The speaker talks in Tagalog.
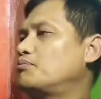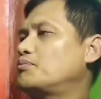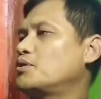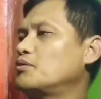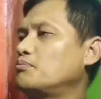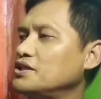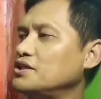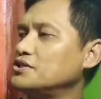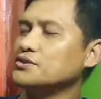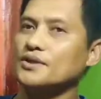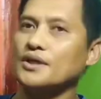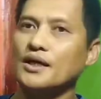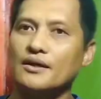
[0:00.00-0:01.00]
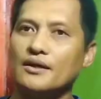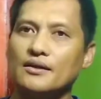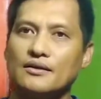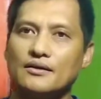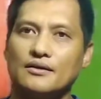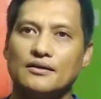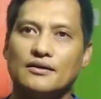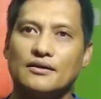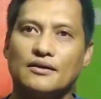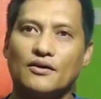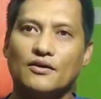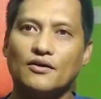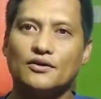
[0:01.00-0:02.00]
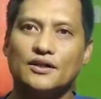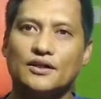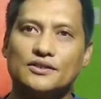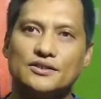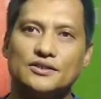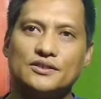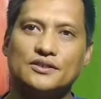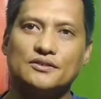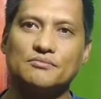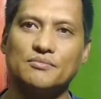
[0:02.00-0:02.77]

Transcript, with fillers: professional condenser,